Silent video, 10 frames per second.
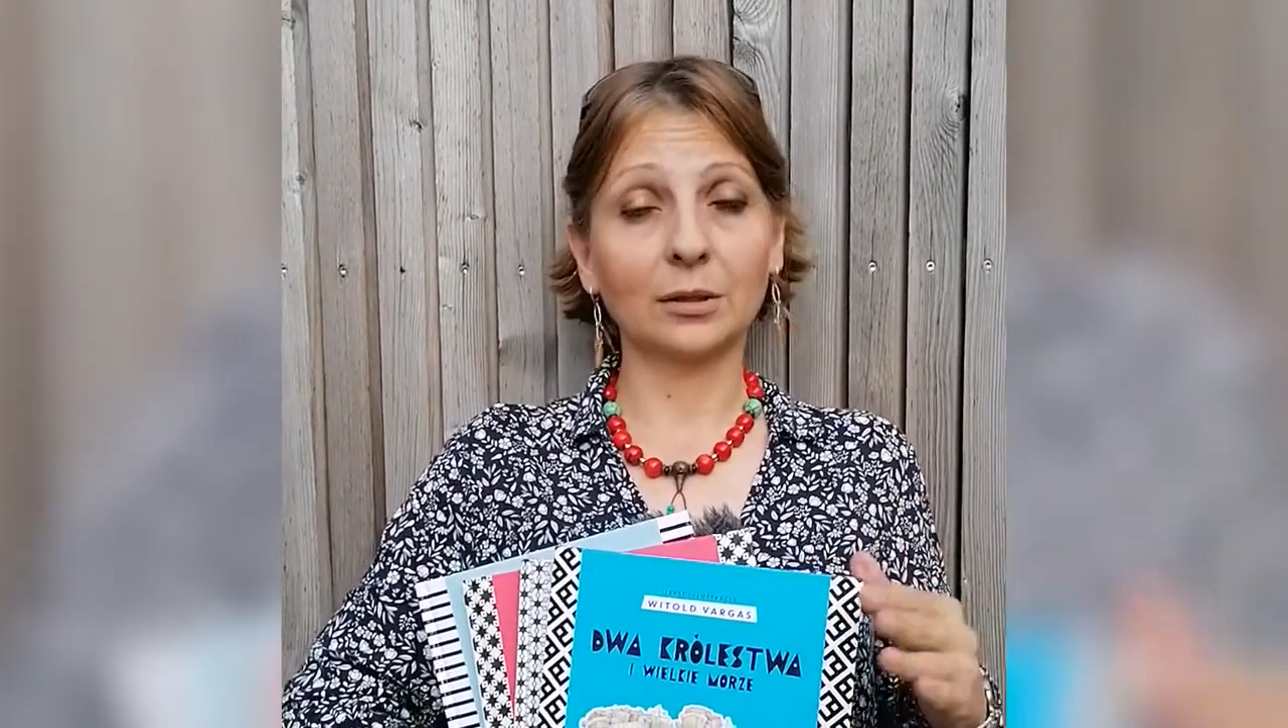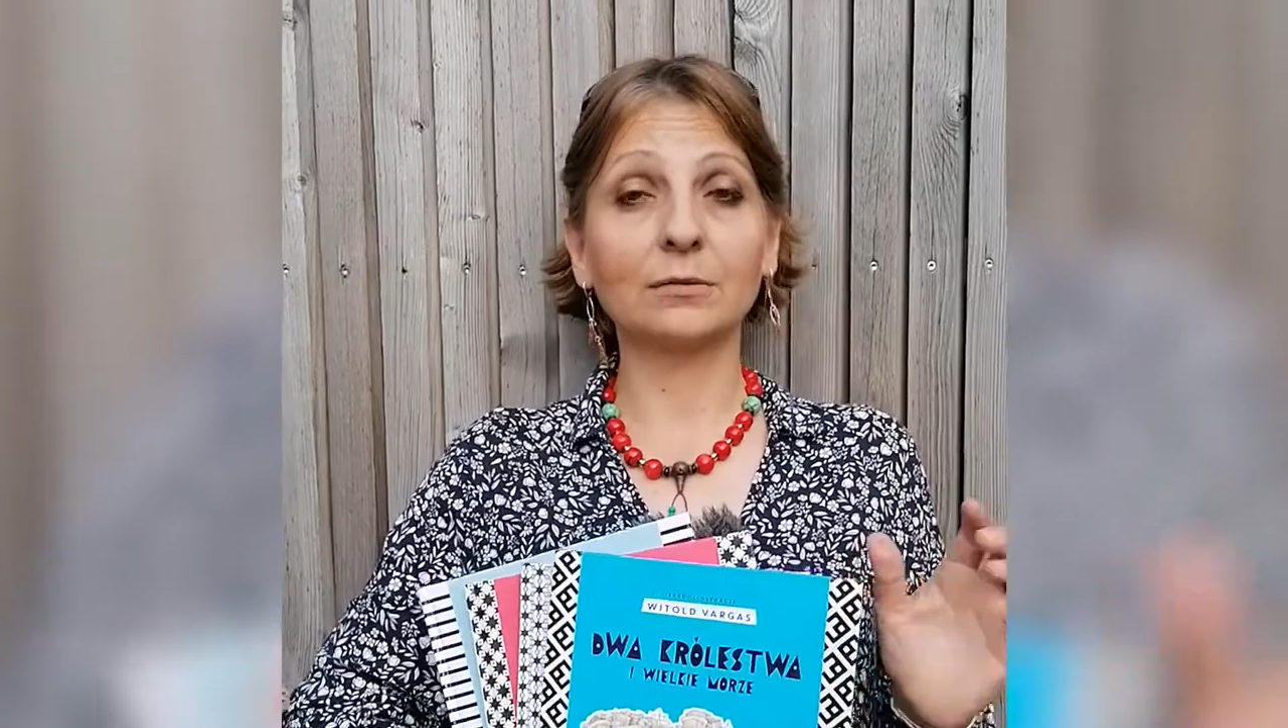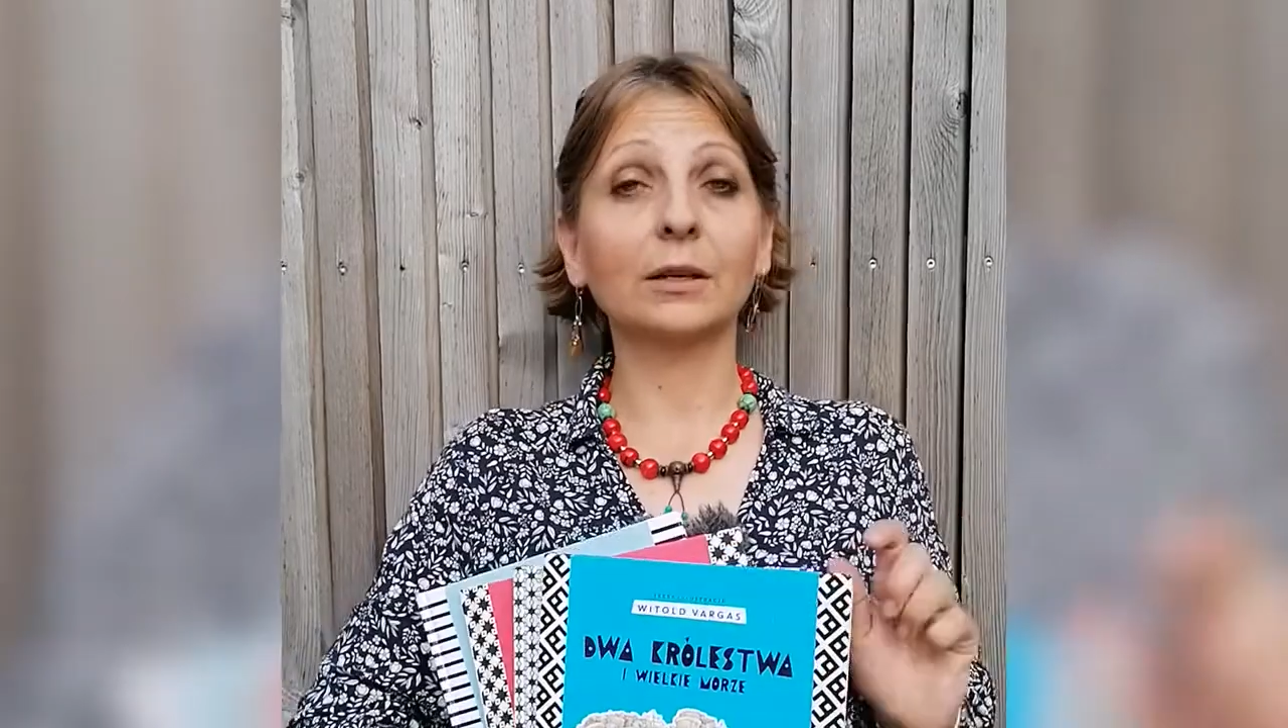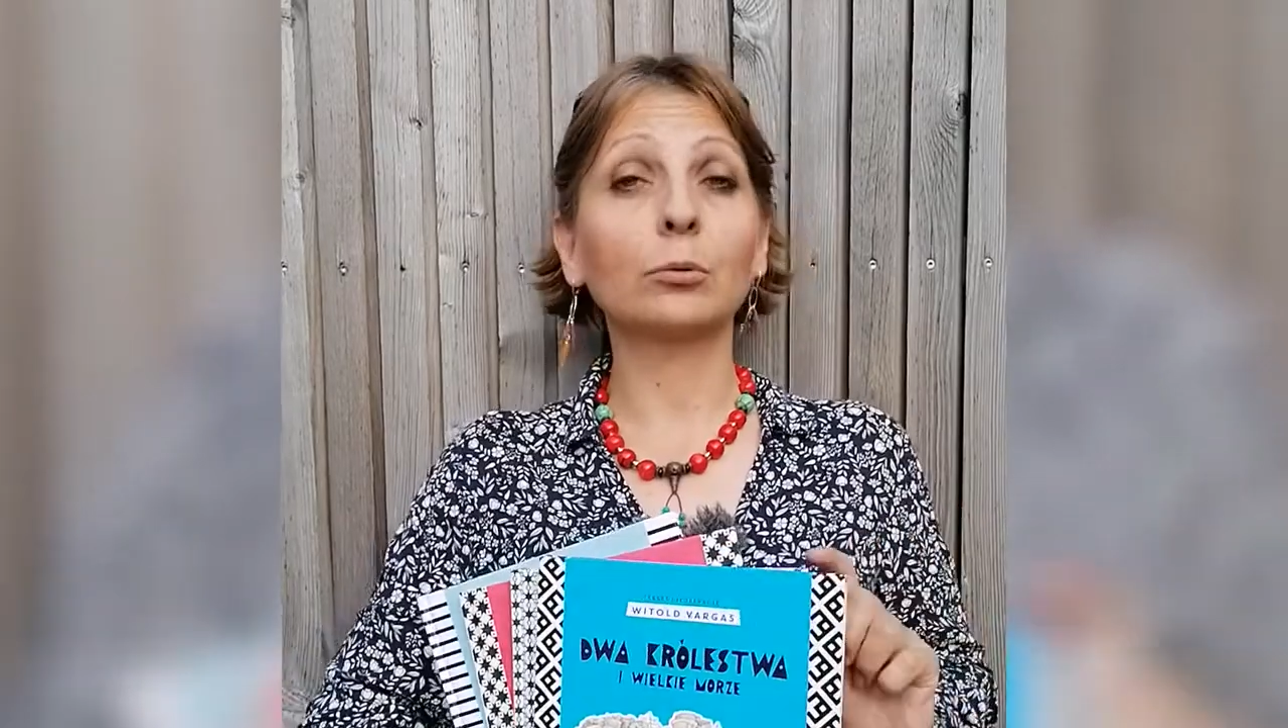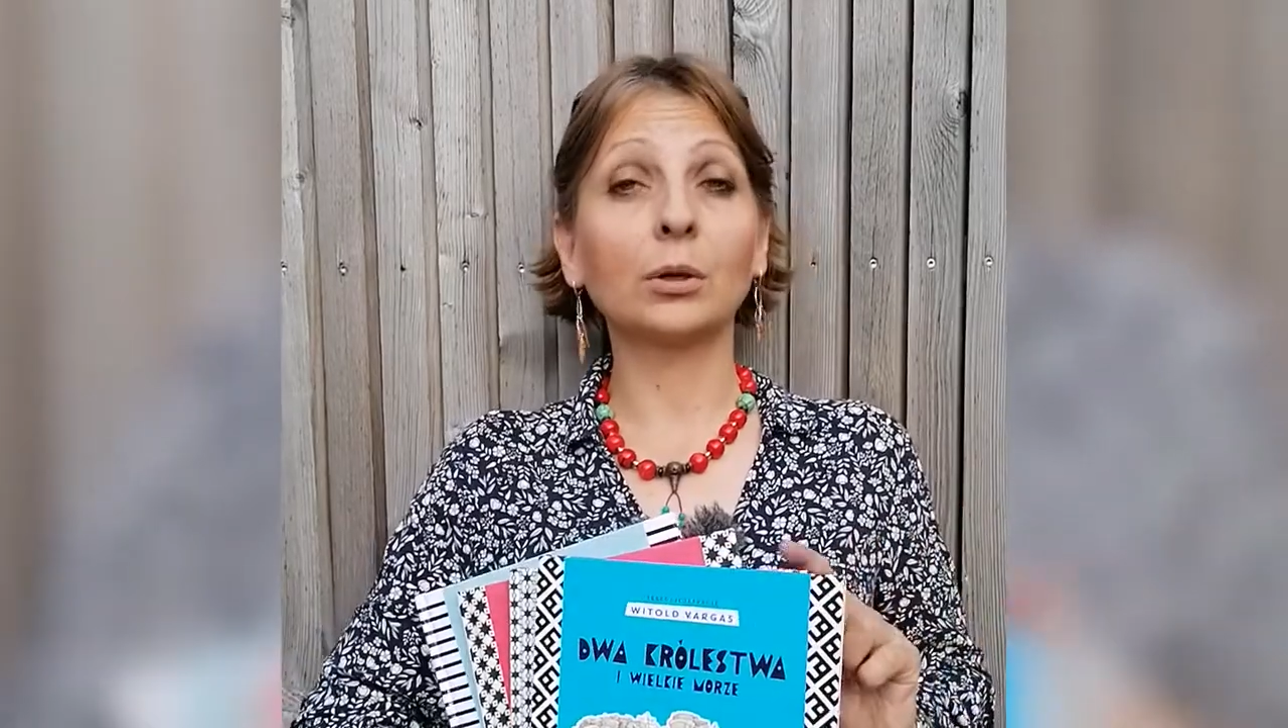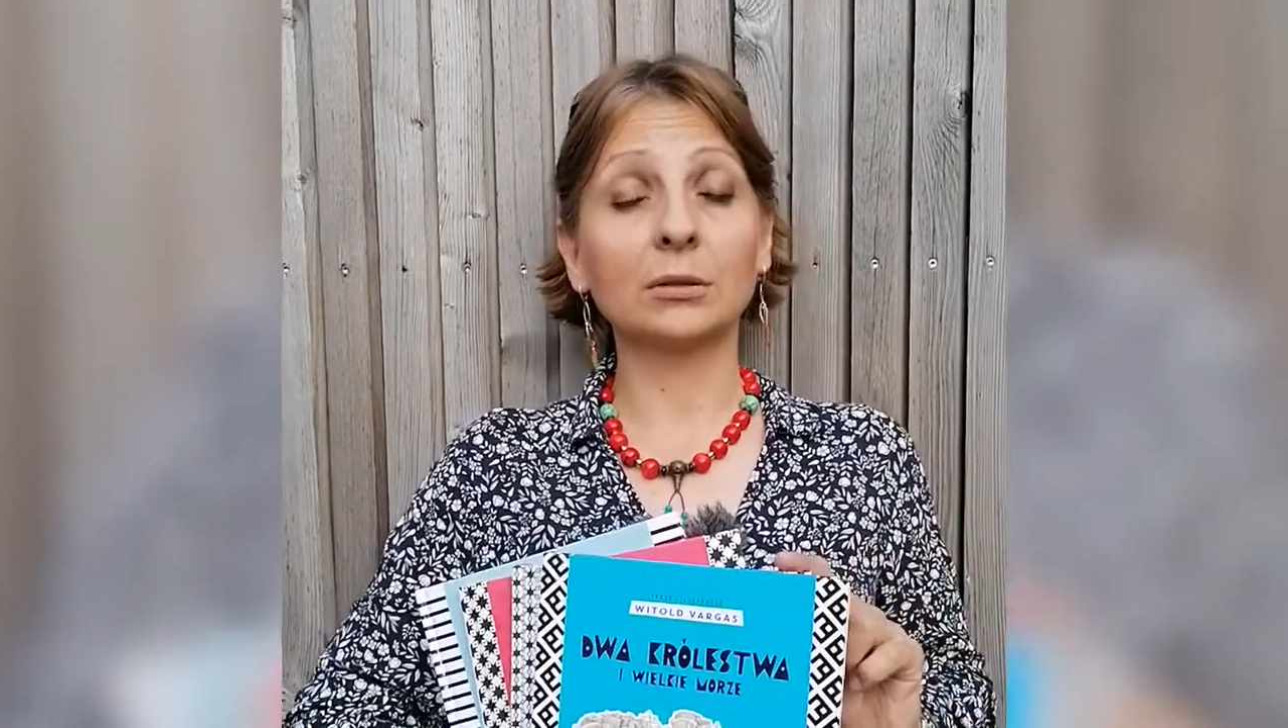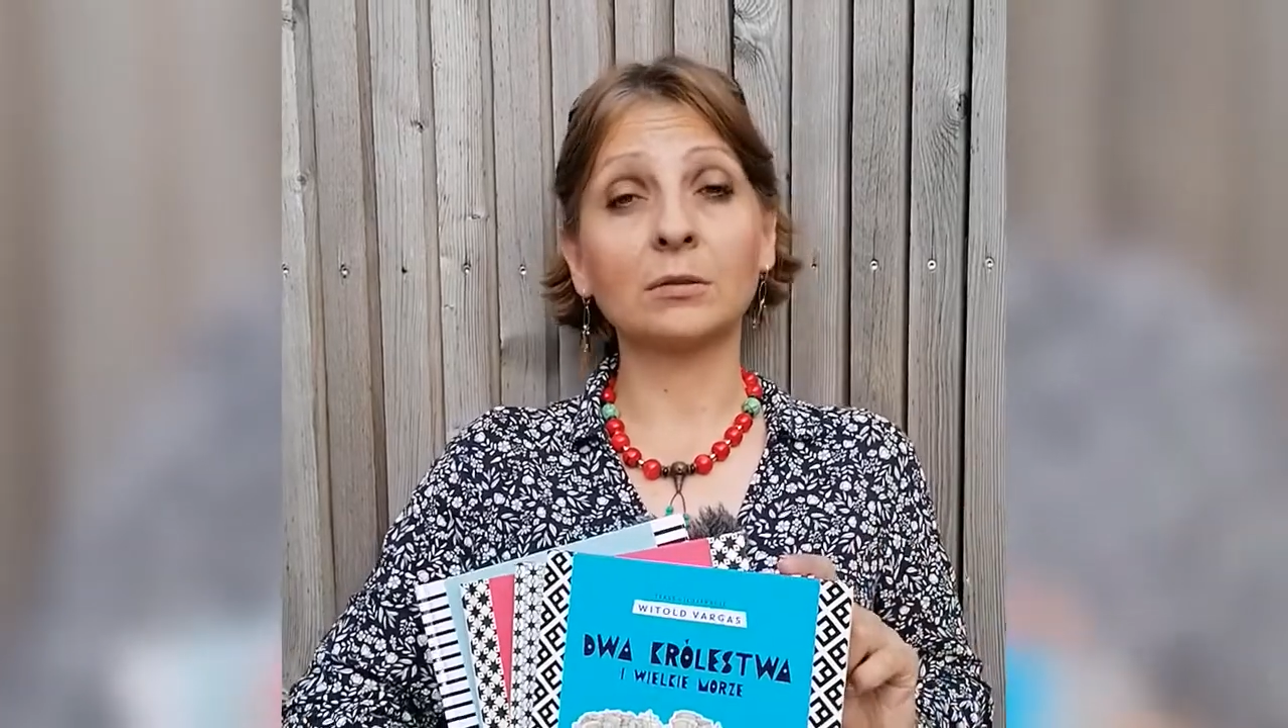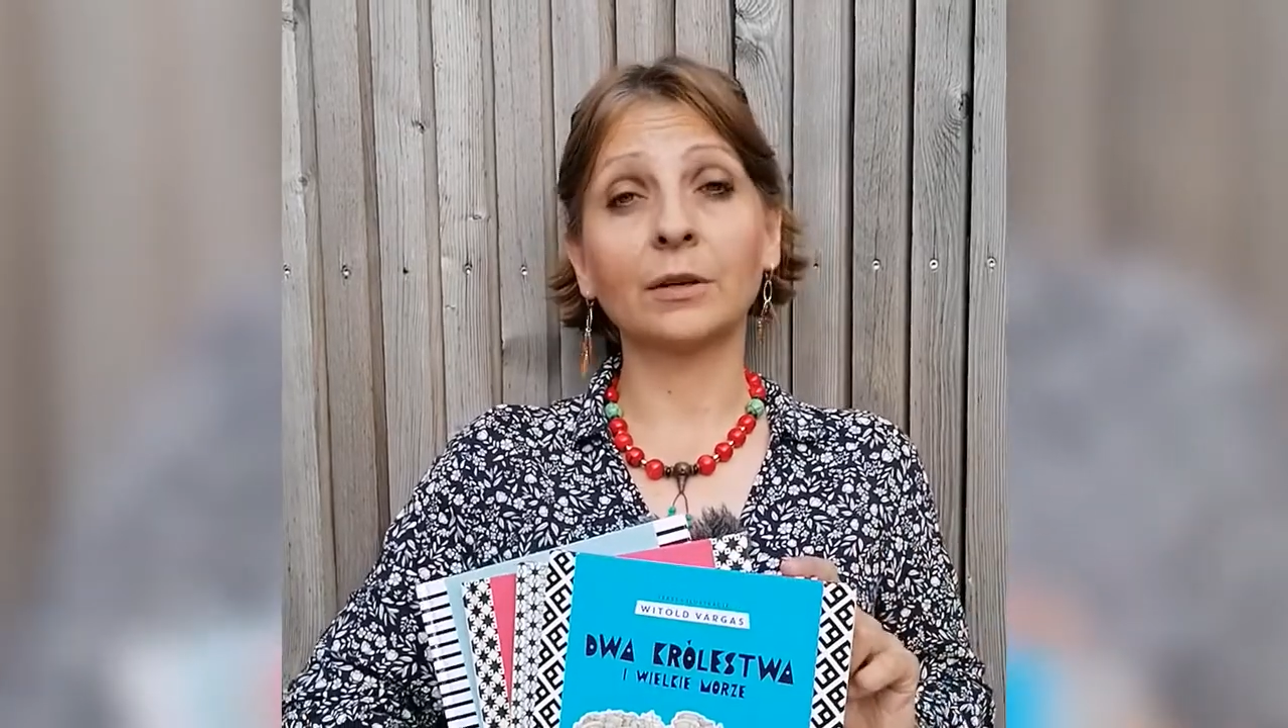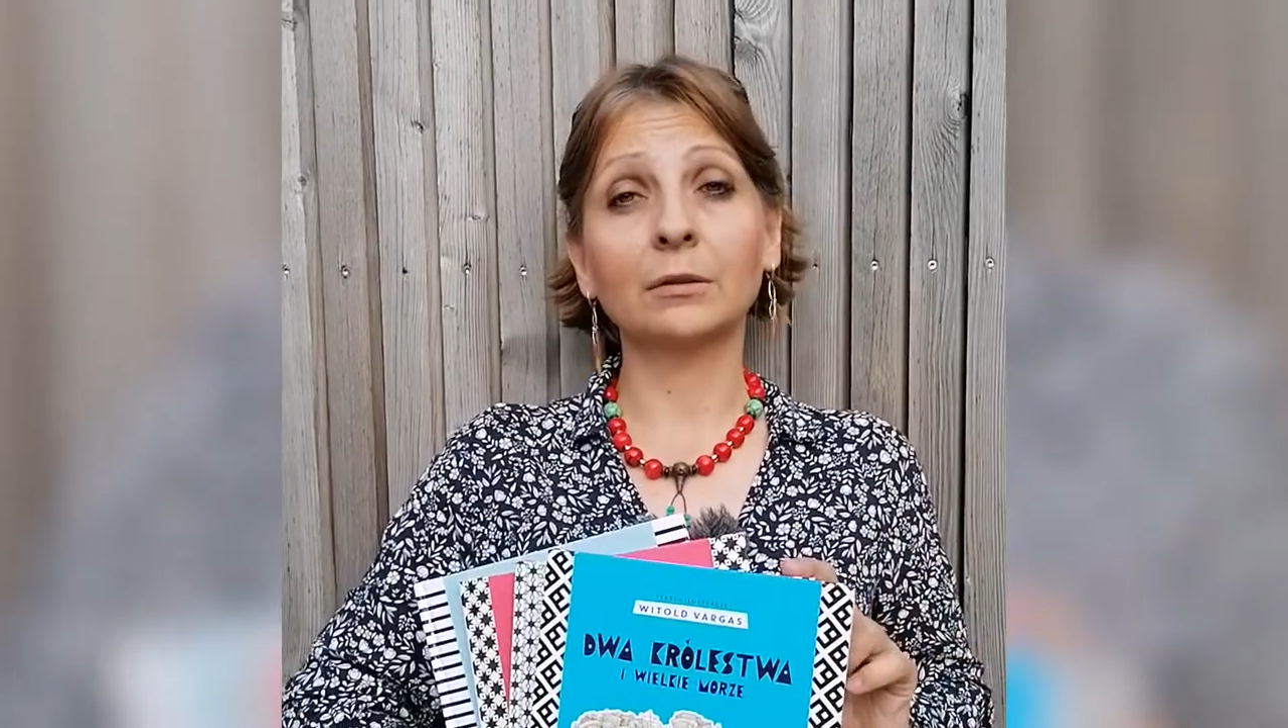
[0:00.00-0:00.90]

Dwa Królestwa